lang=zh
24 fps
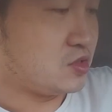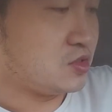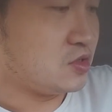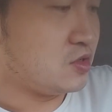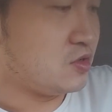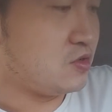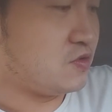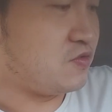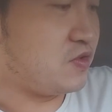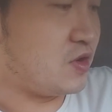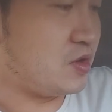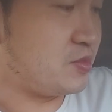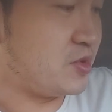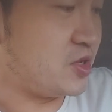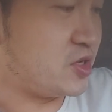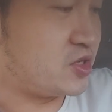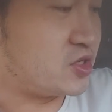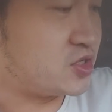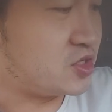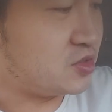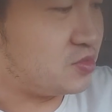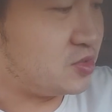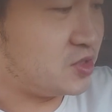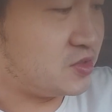方便
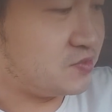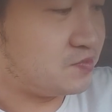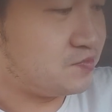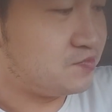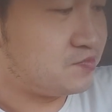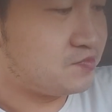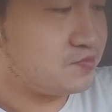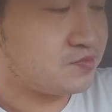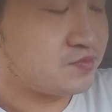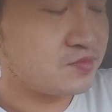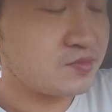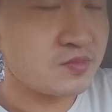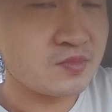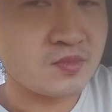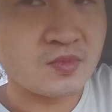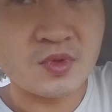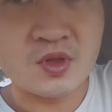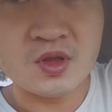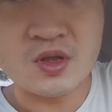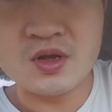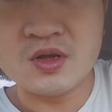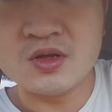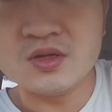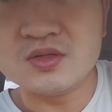食品，
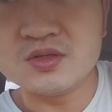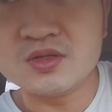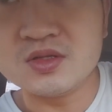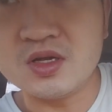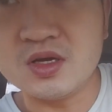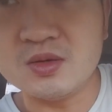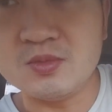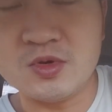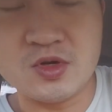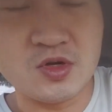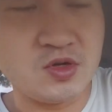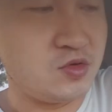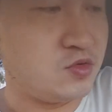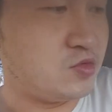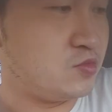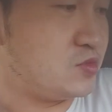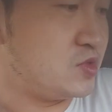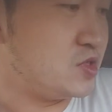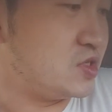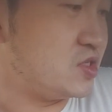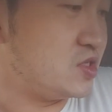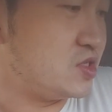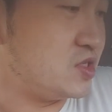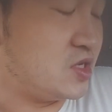那么我
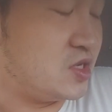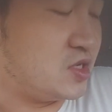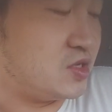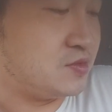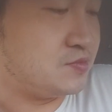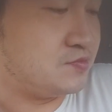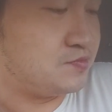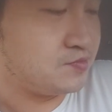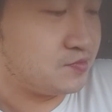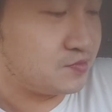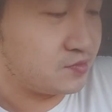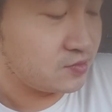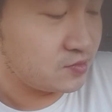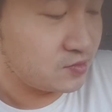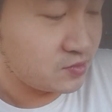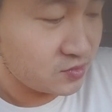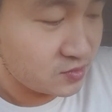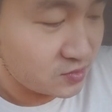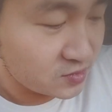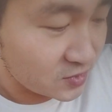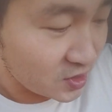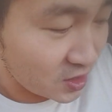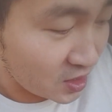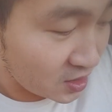们先
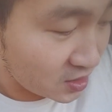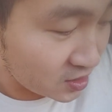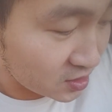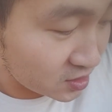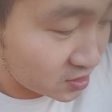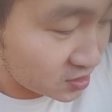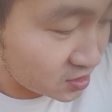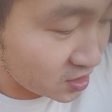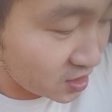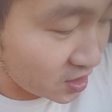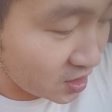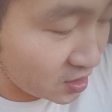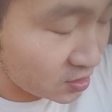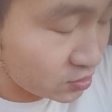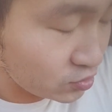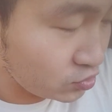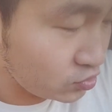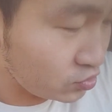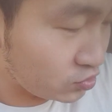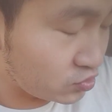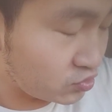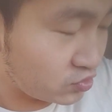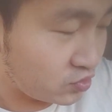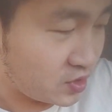拿一个餐
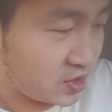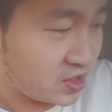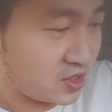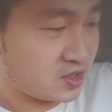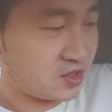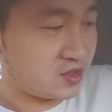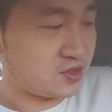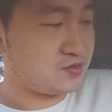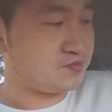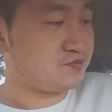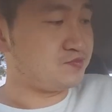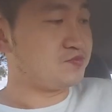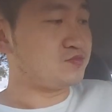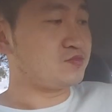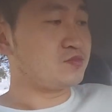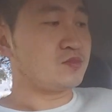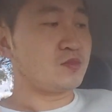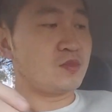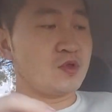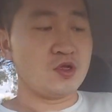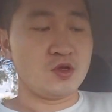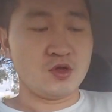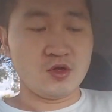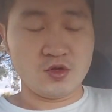具出来。啊。
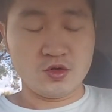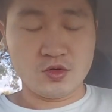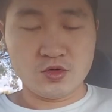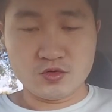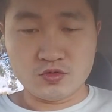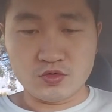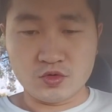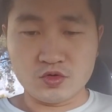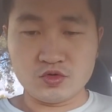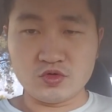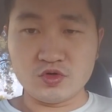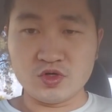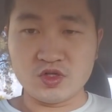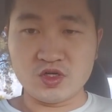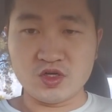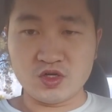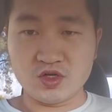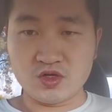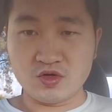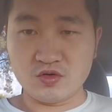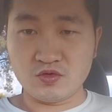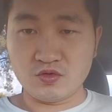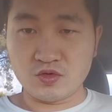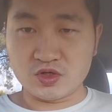我觉
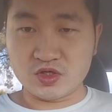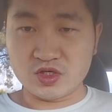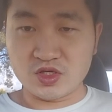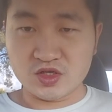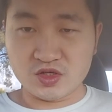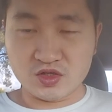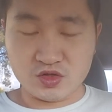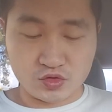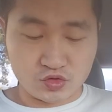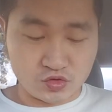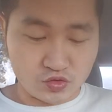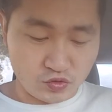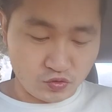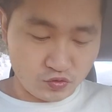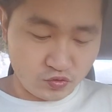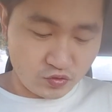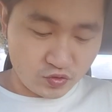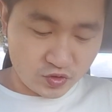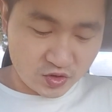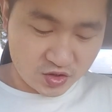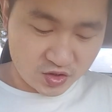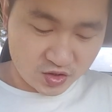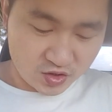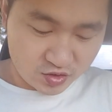得我这次终
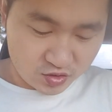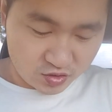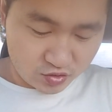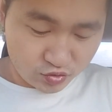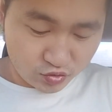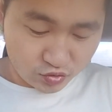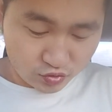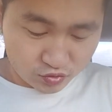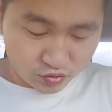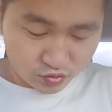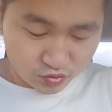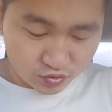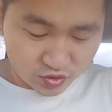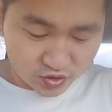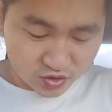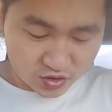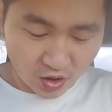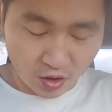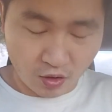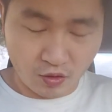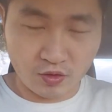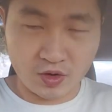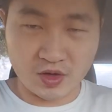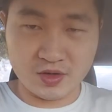于可以用
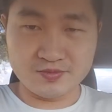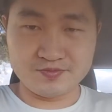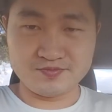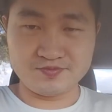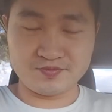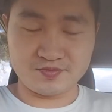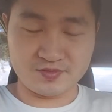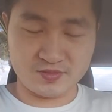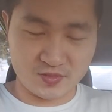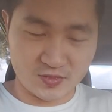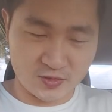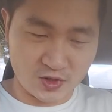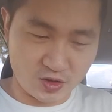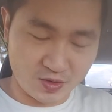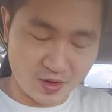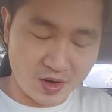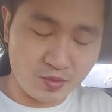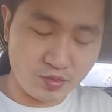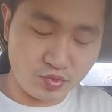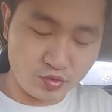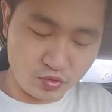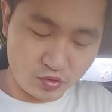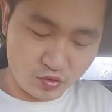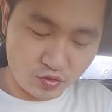勺了，啊，
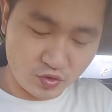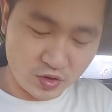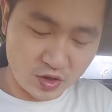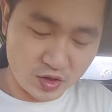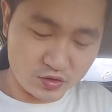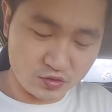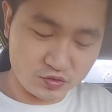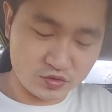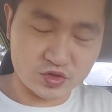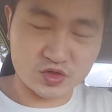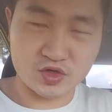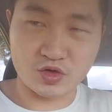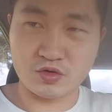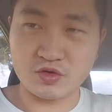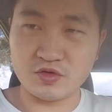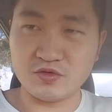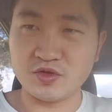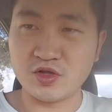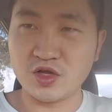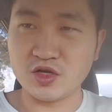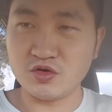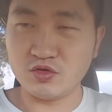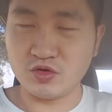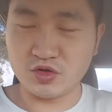不用筷，用勺，因为
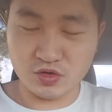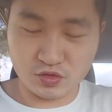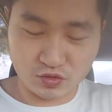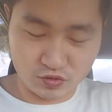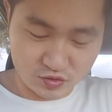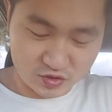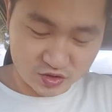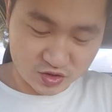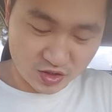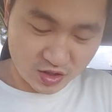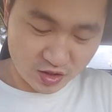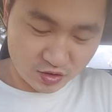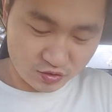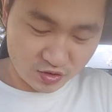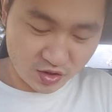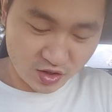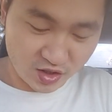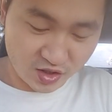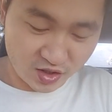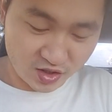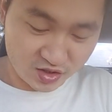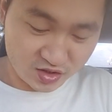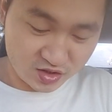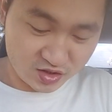它有一个东西感觉
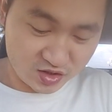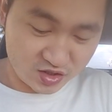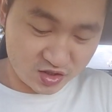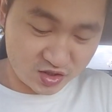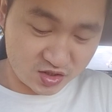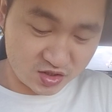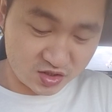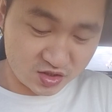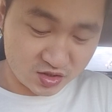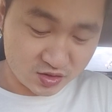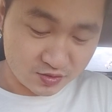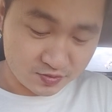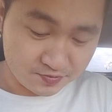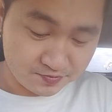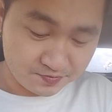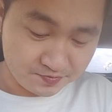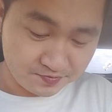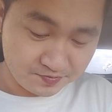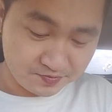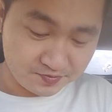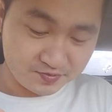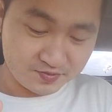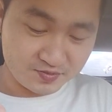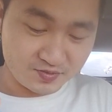很稀。
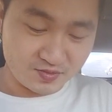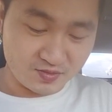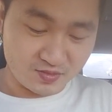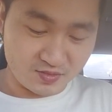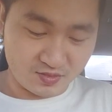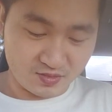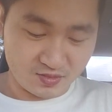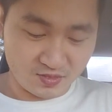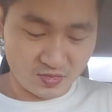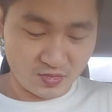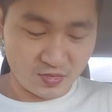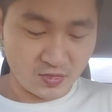嗯，